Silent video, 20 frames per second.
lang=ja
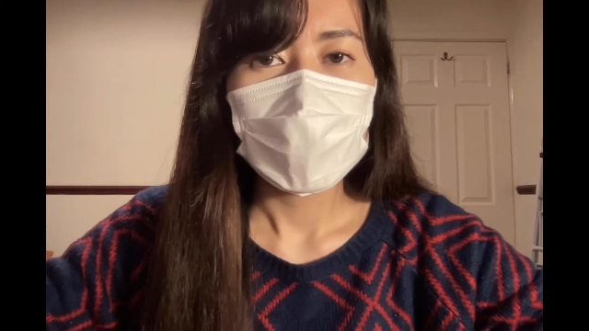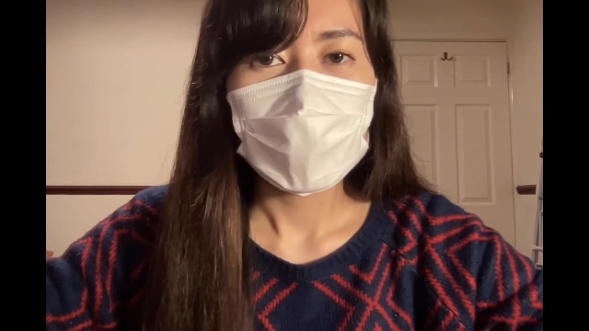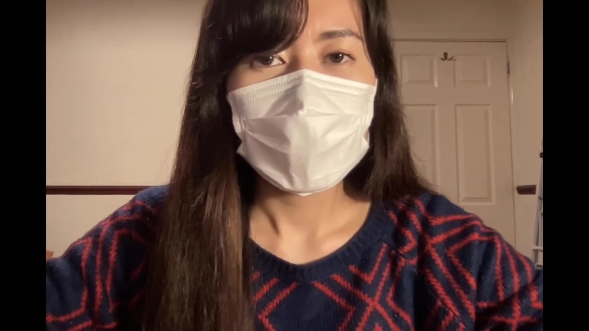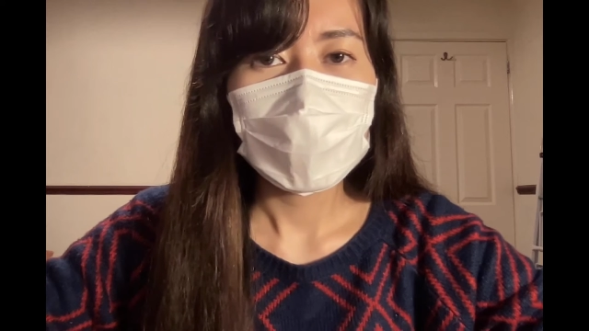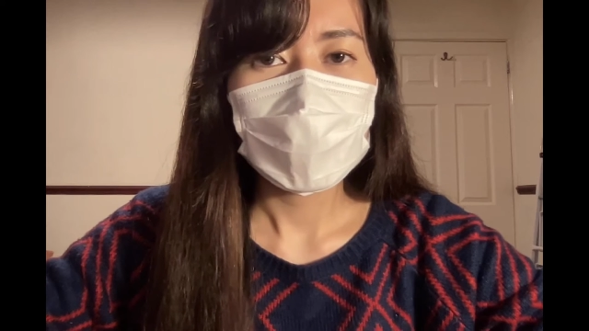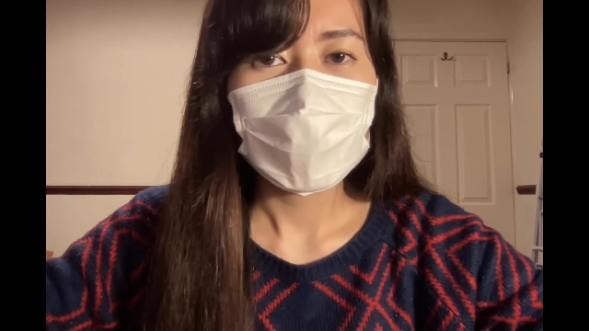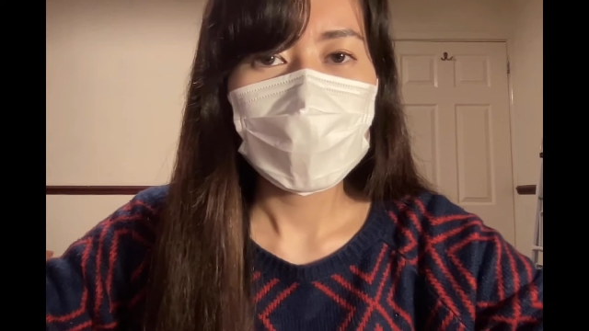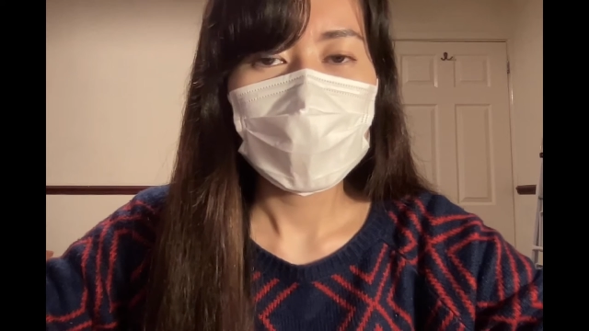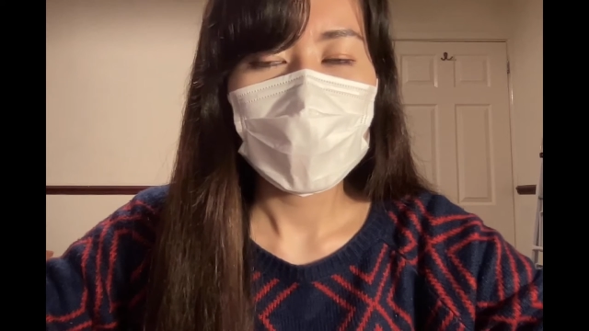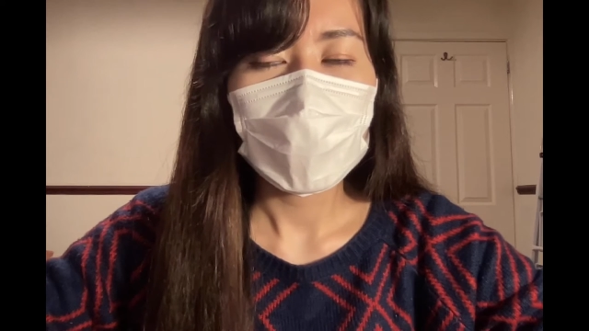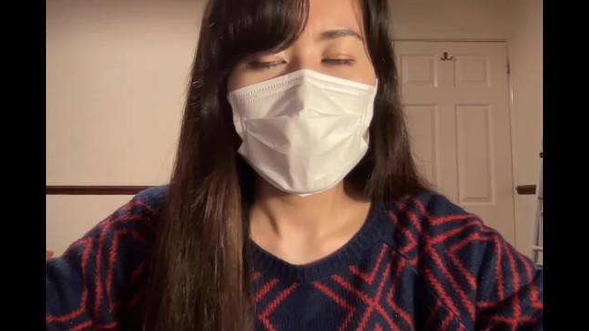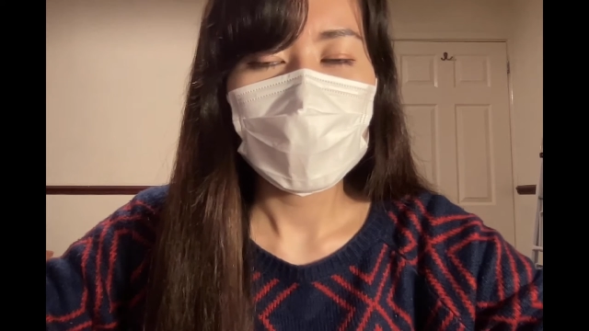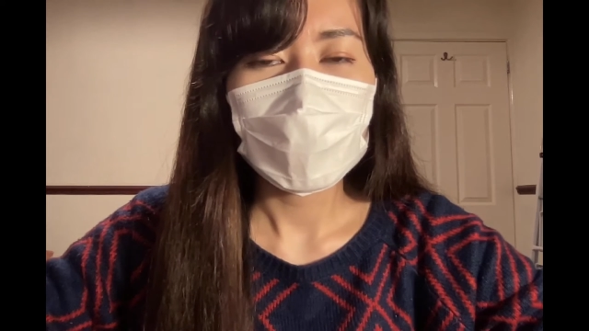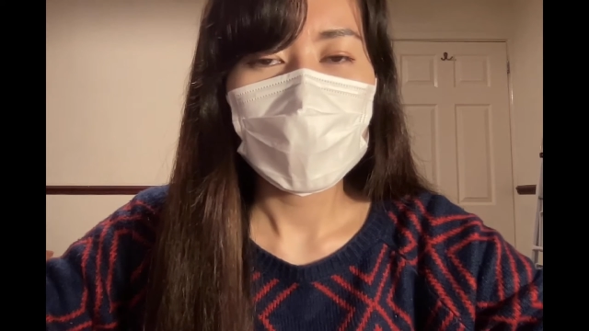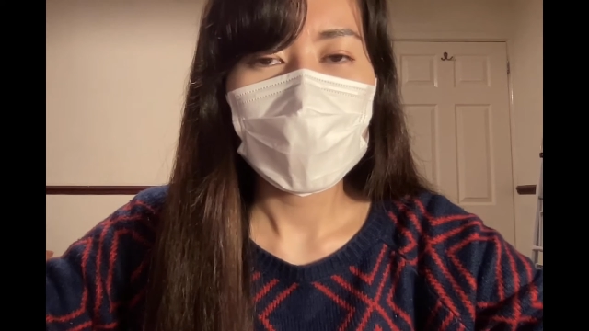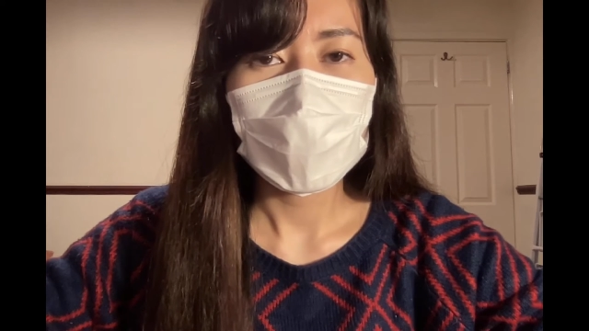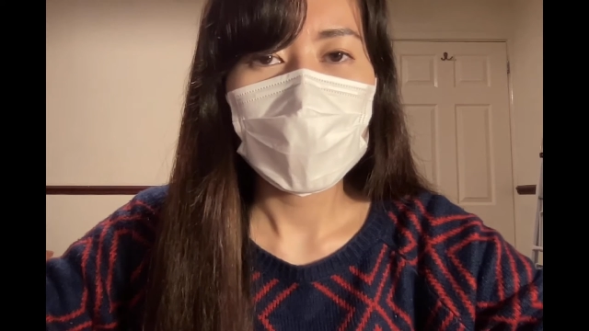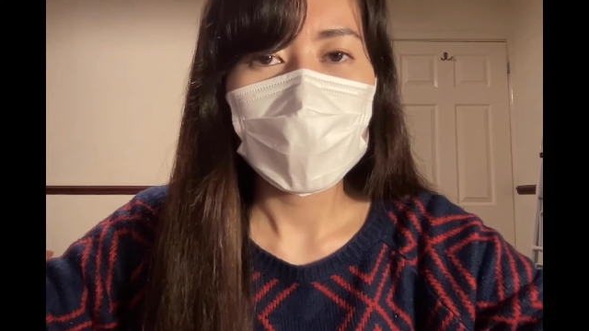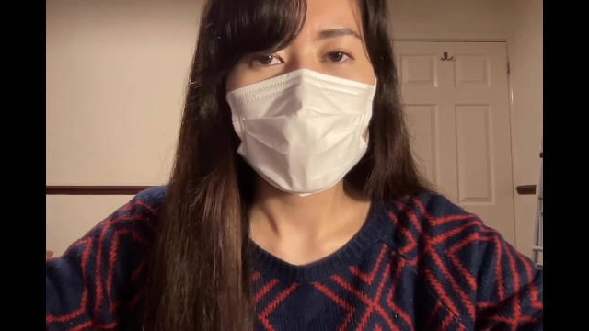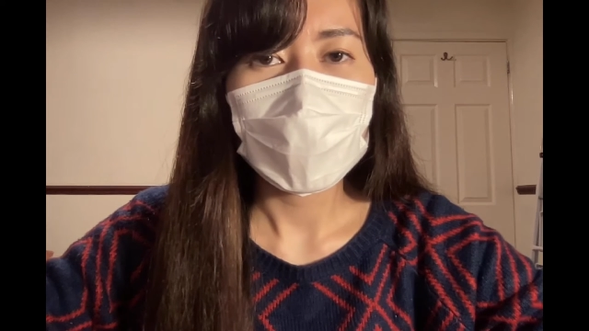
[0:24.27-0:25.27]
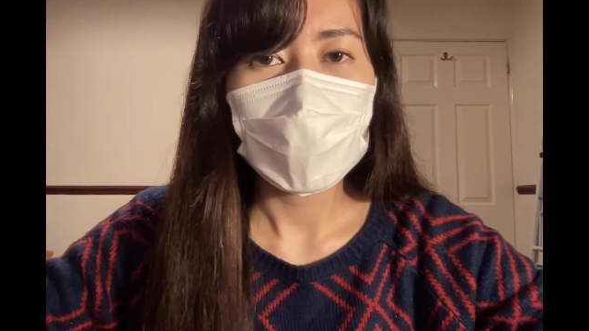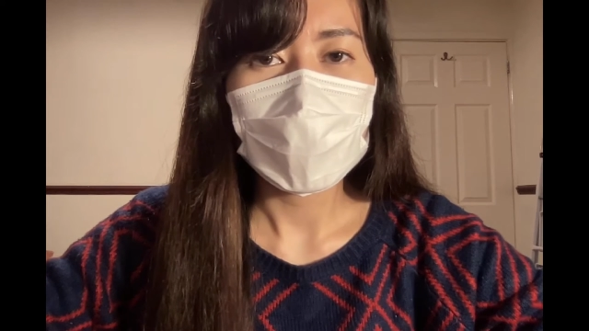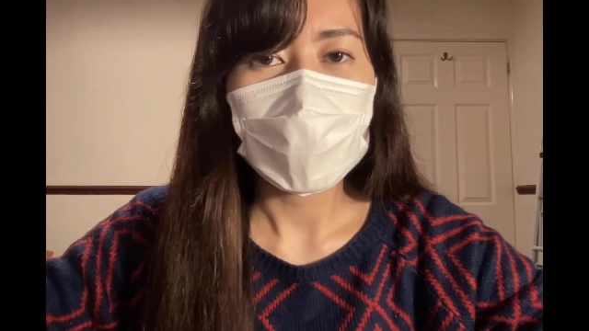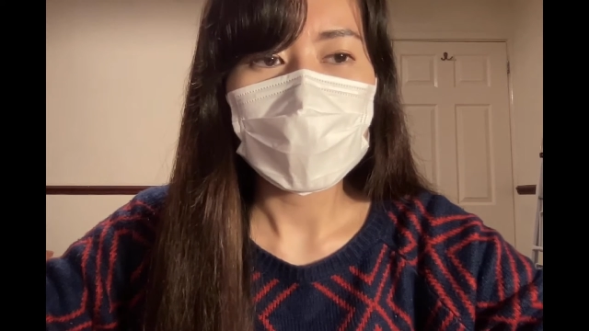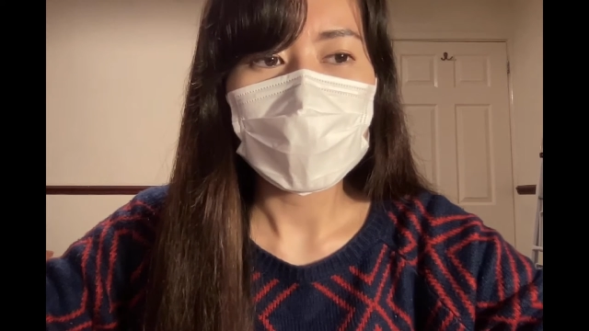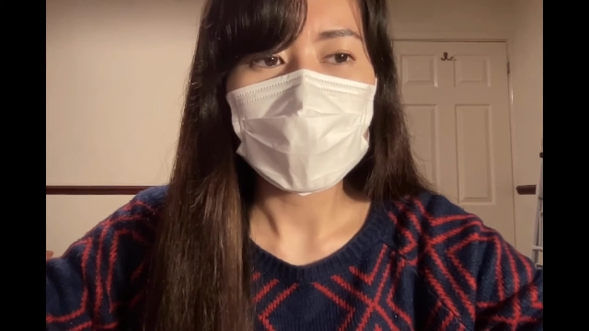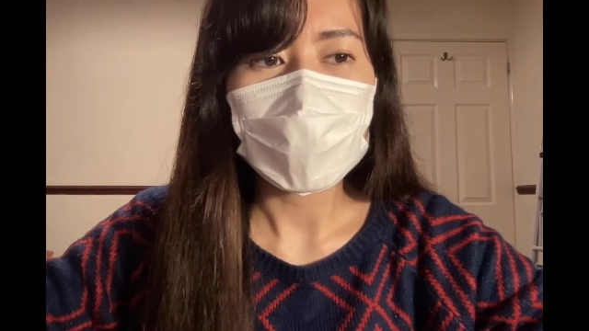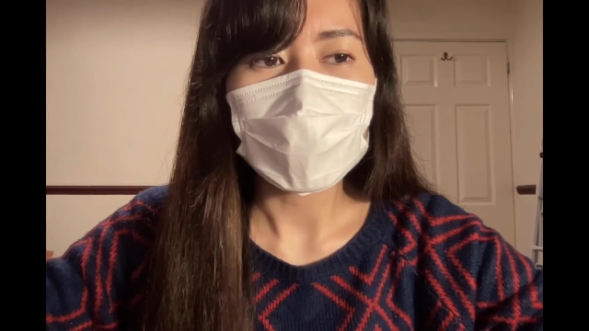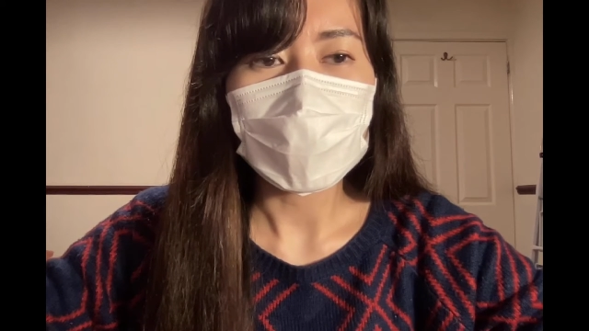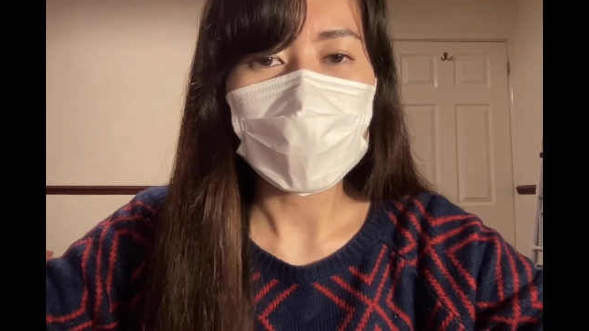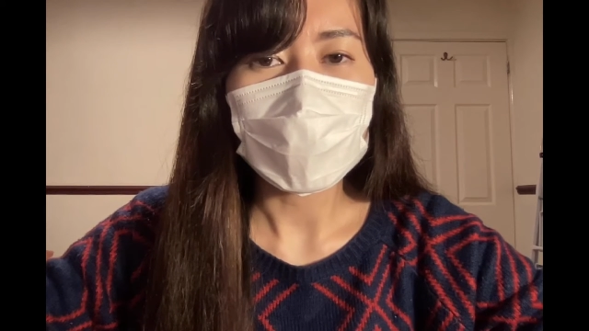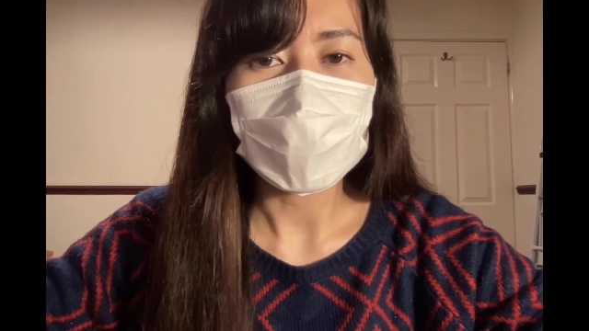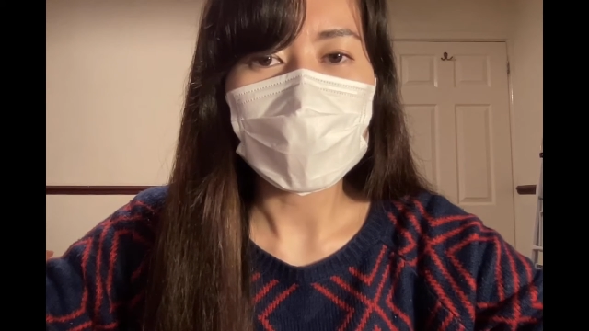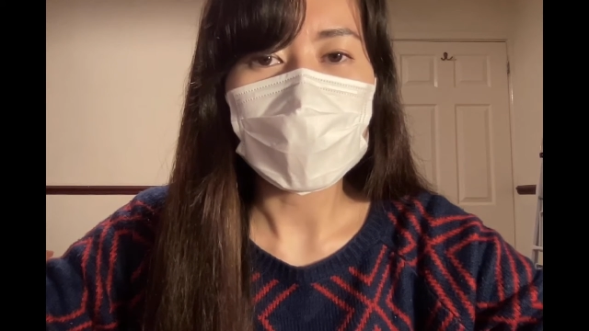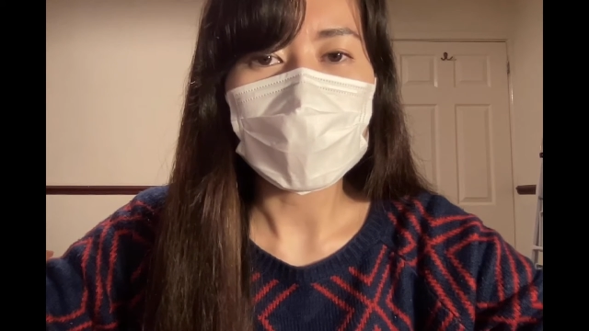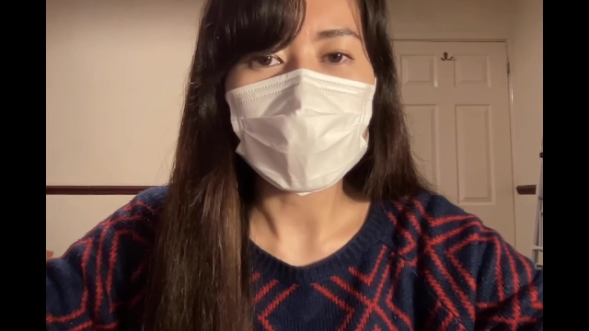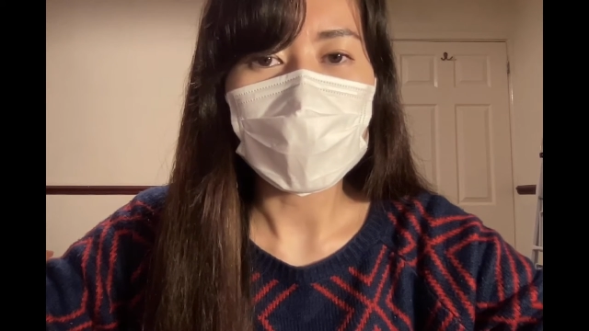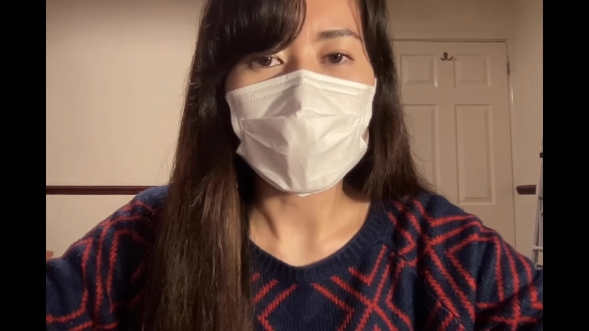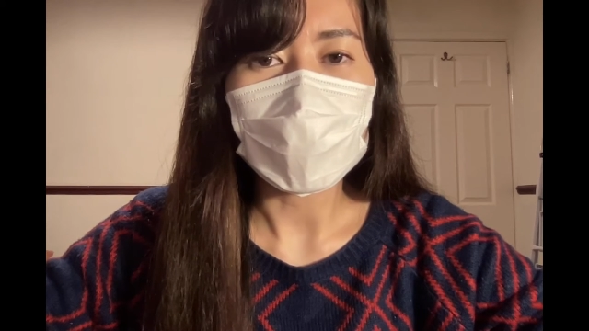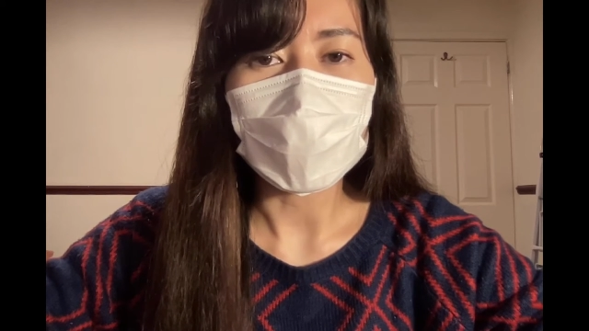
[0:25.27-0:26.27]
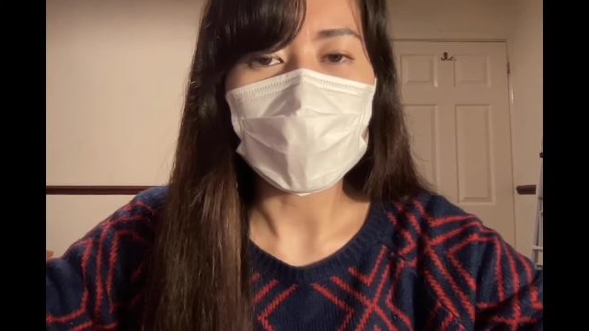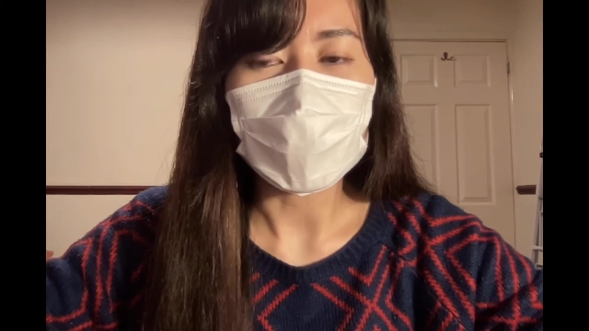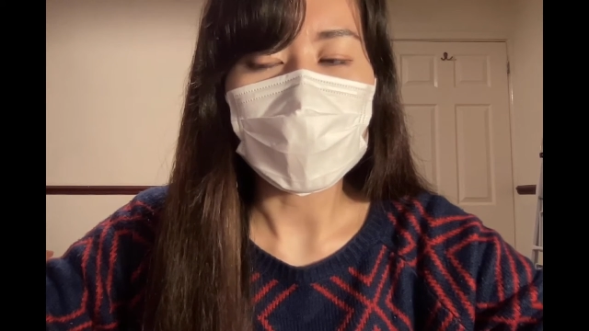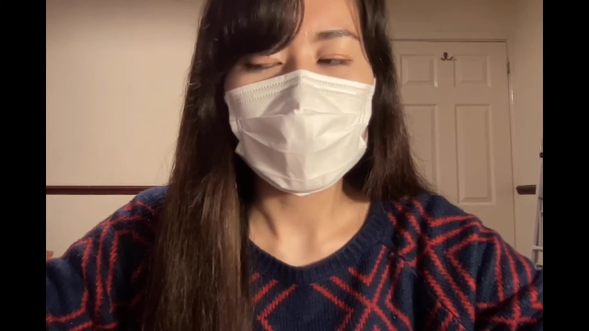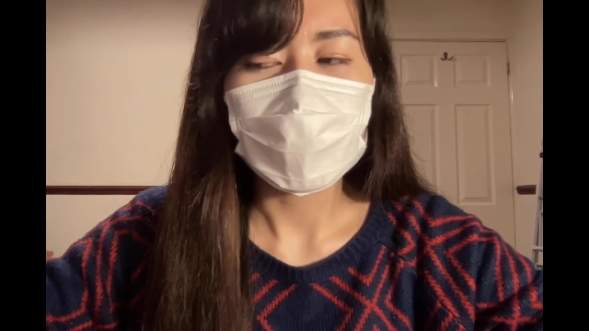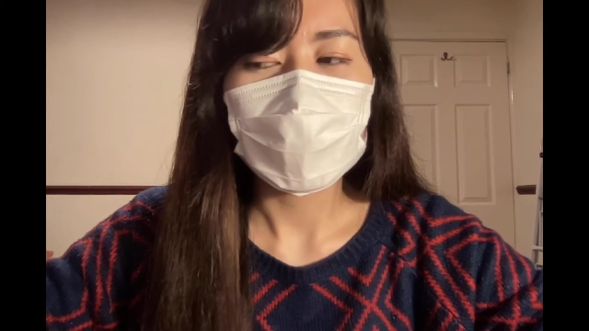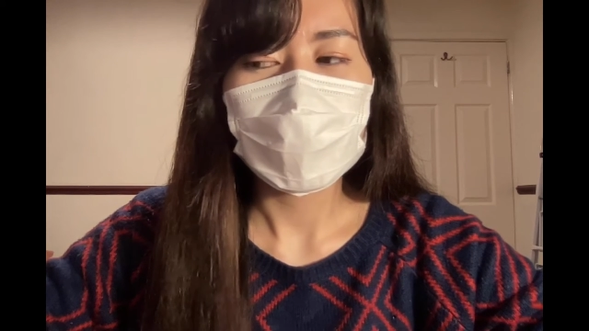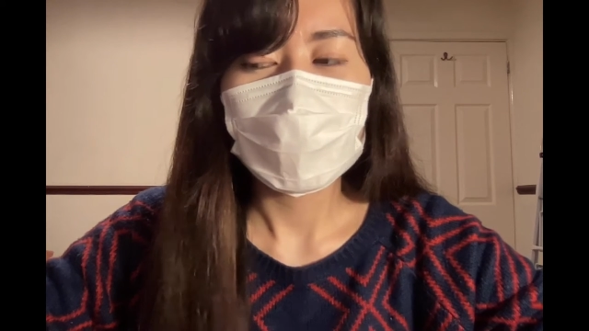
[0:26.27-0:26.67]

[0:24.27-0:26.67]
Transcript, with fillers: 一緒にハンバーガー屋さんに入って